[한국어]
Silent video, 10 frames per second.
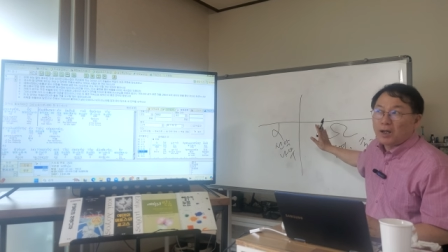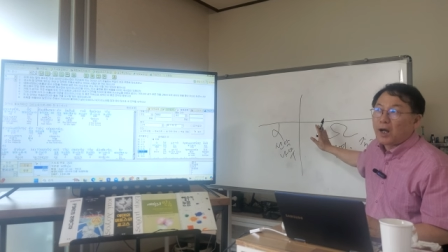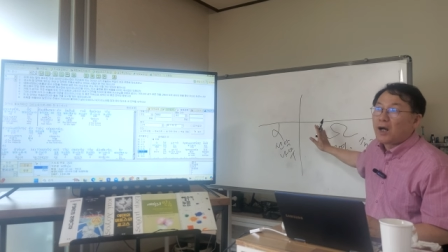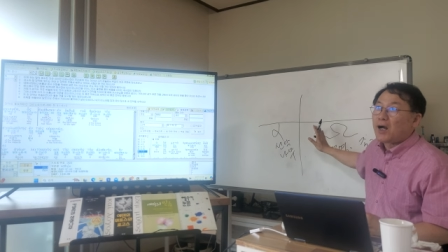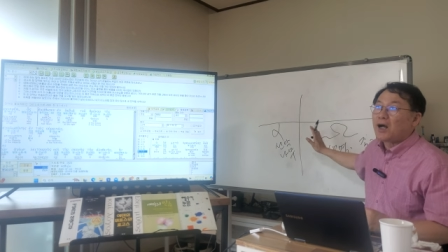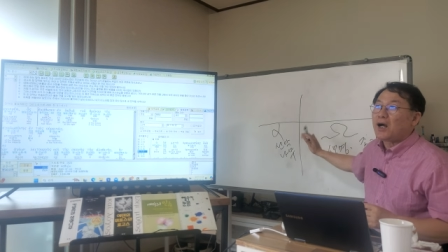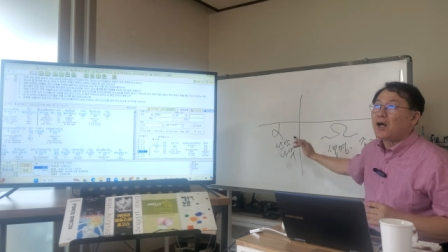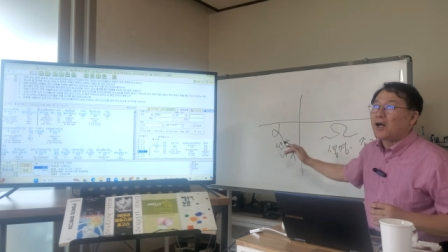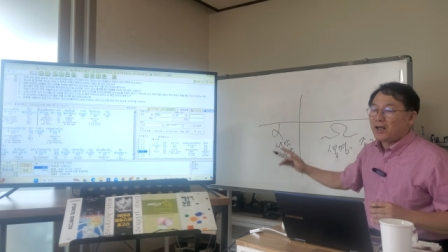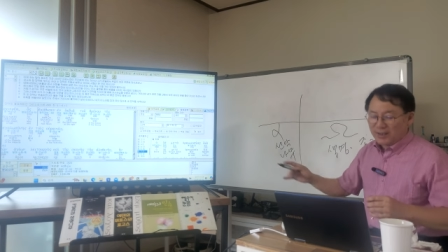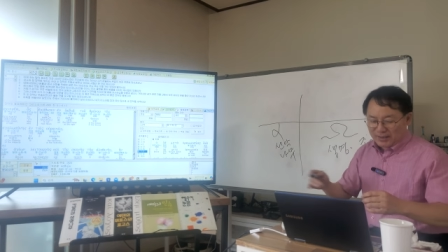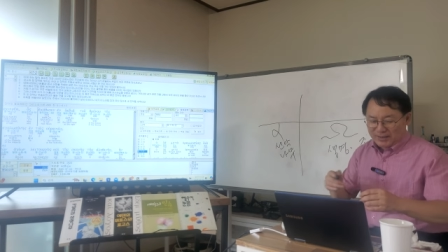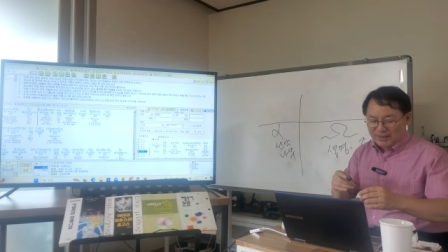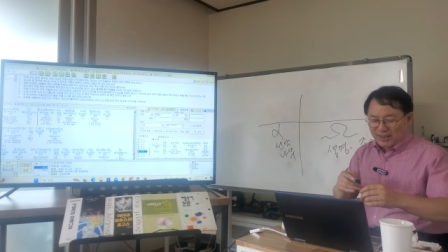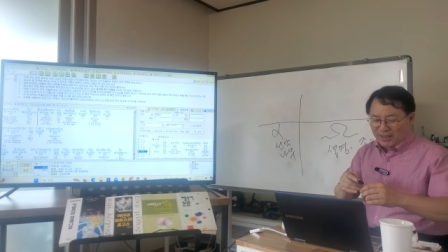아,
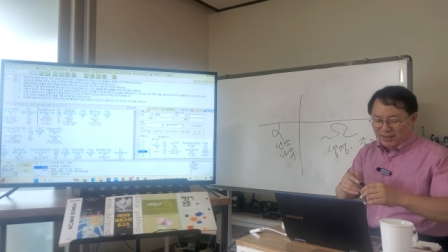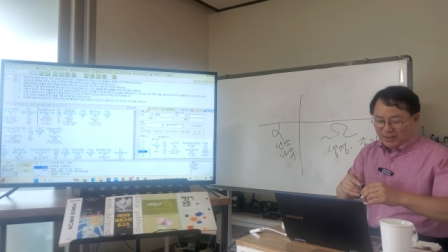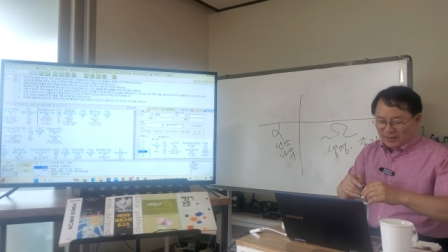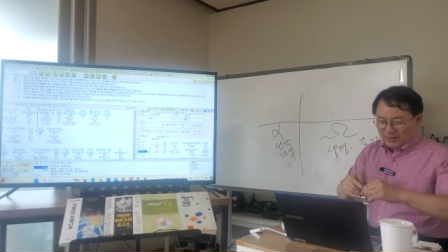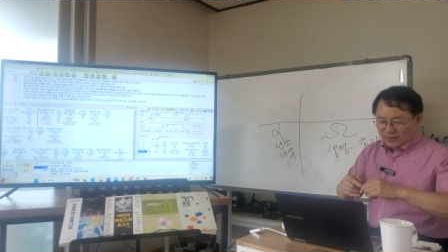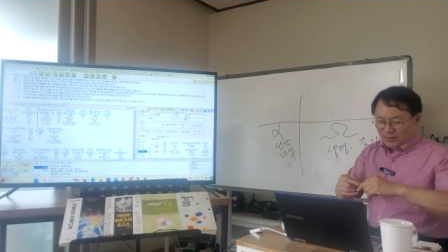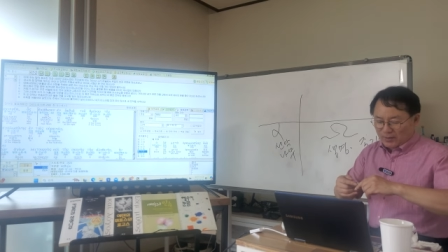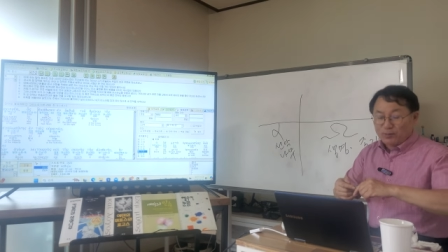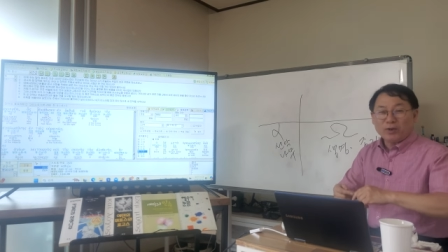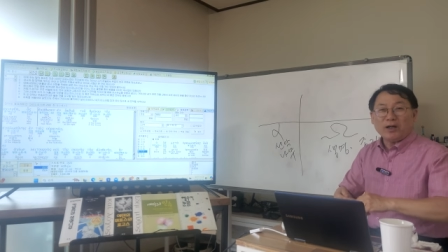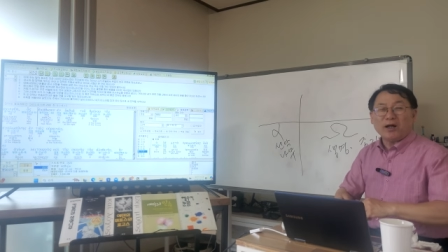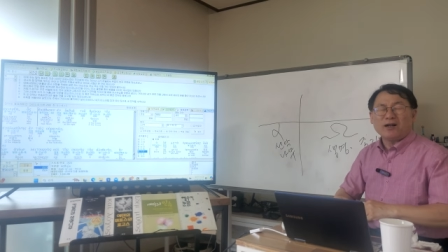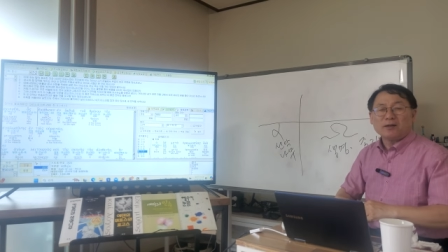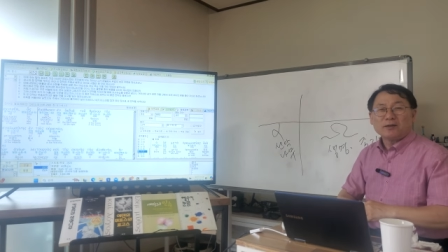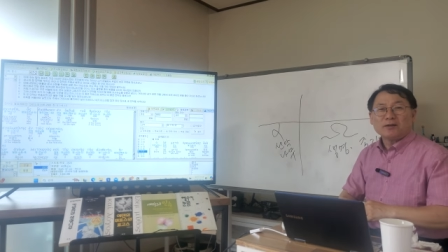이게 저기
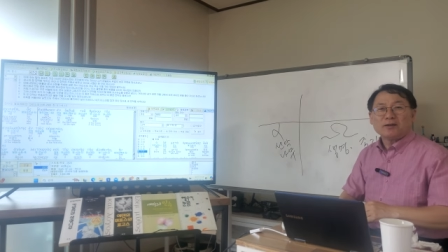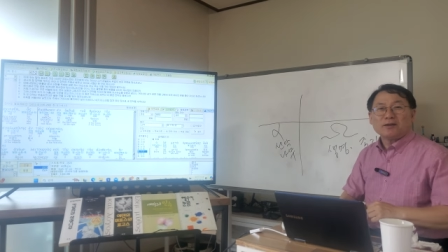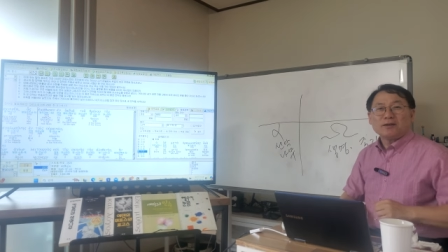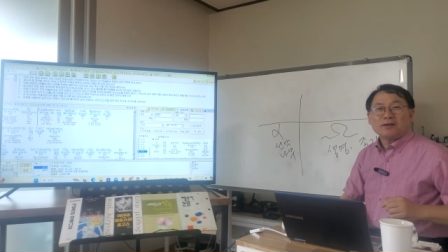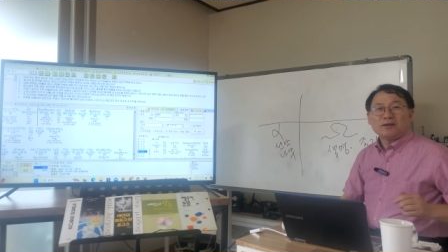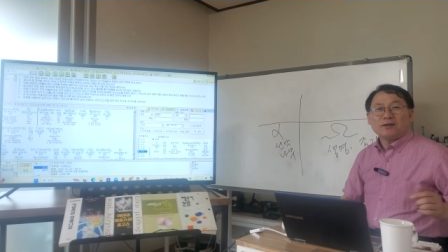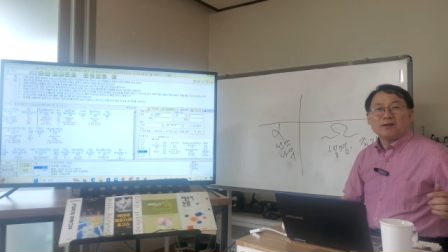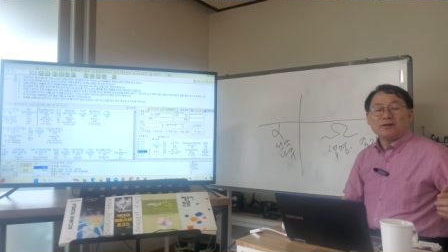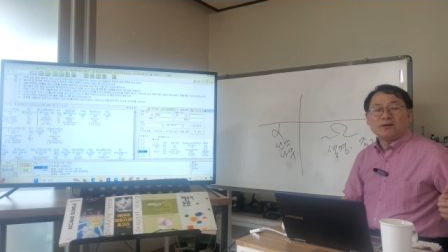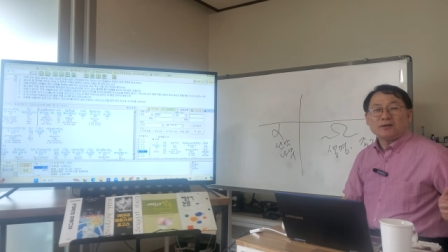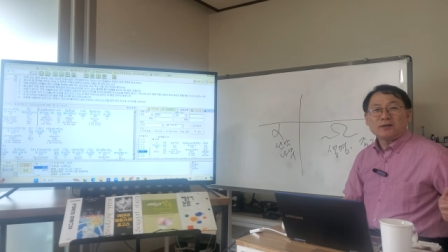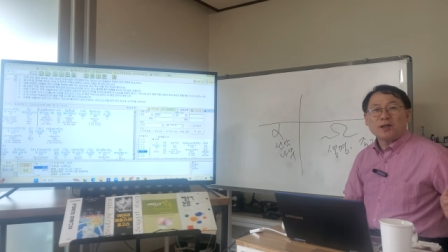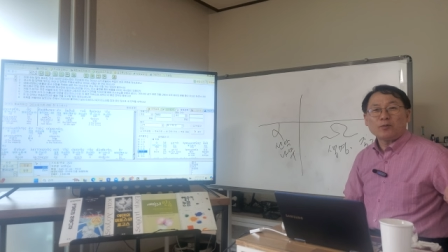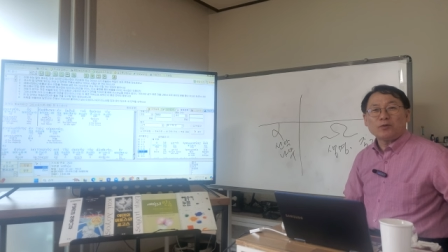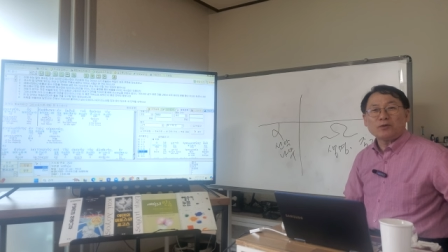뭐야. 어,
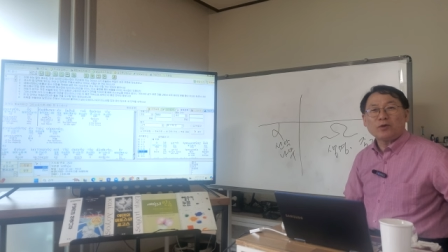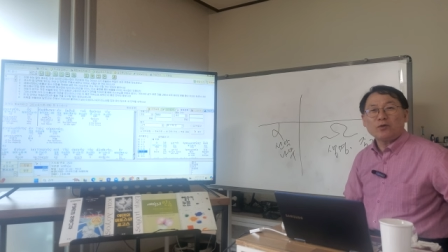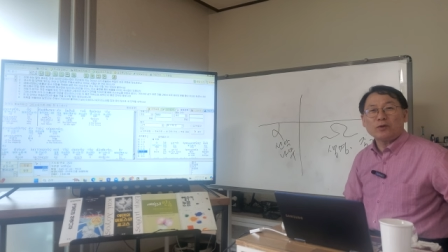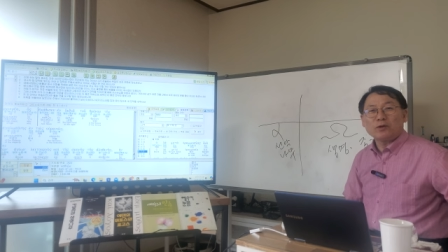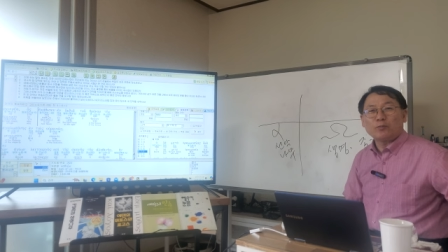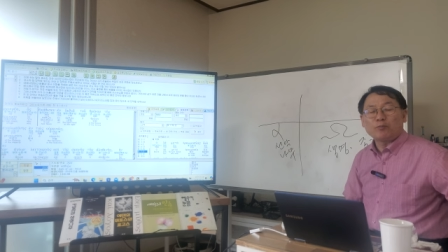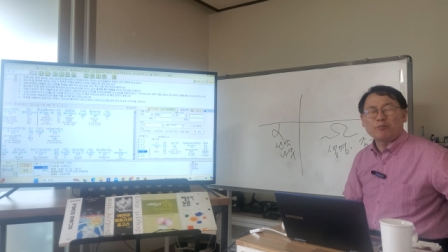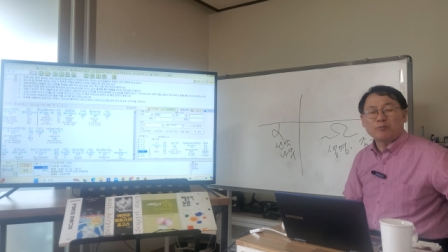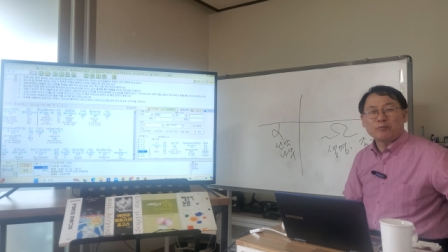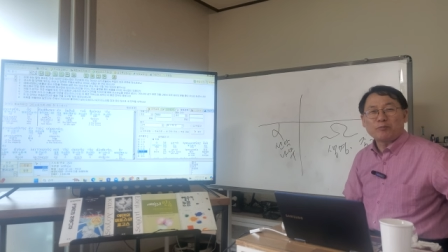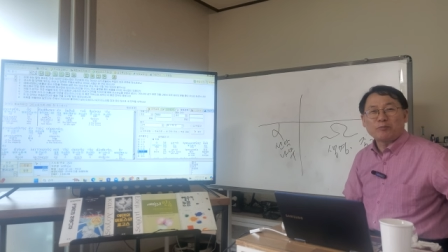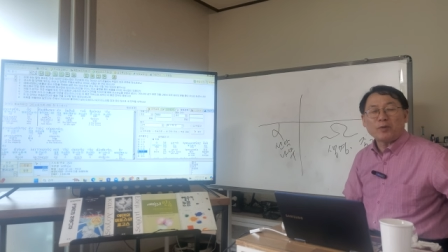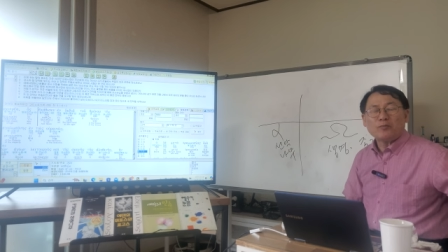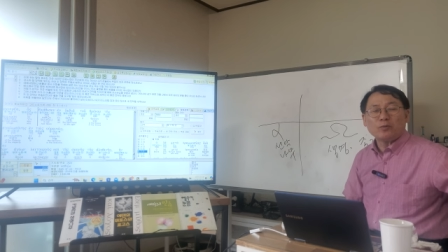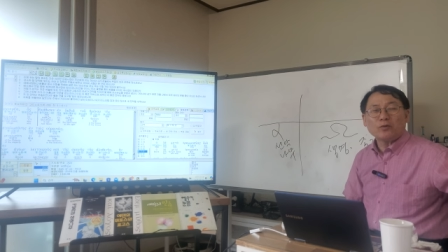지난번에 서울에서
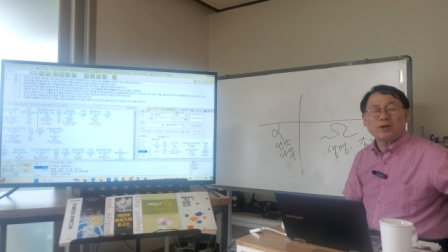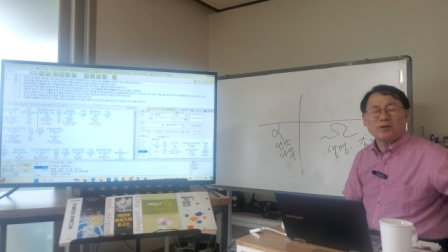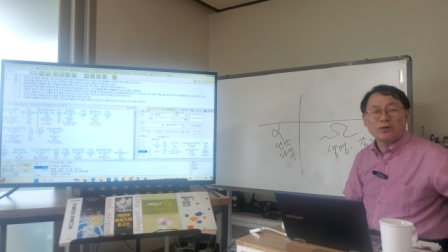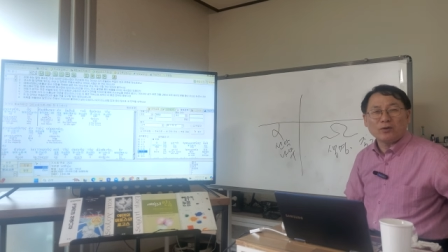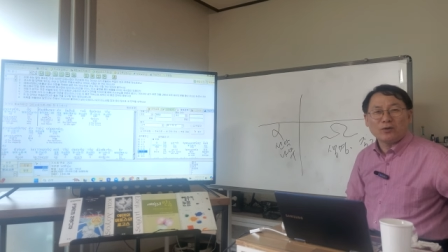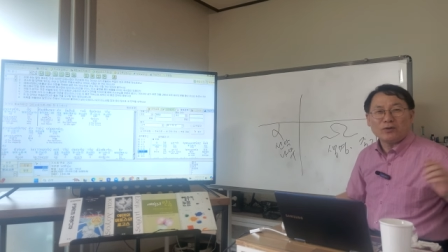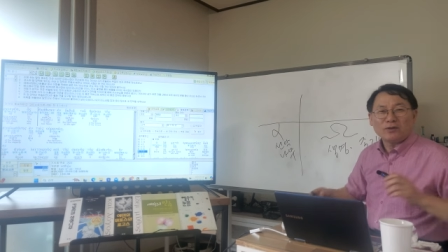뵙지 못해서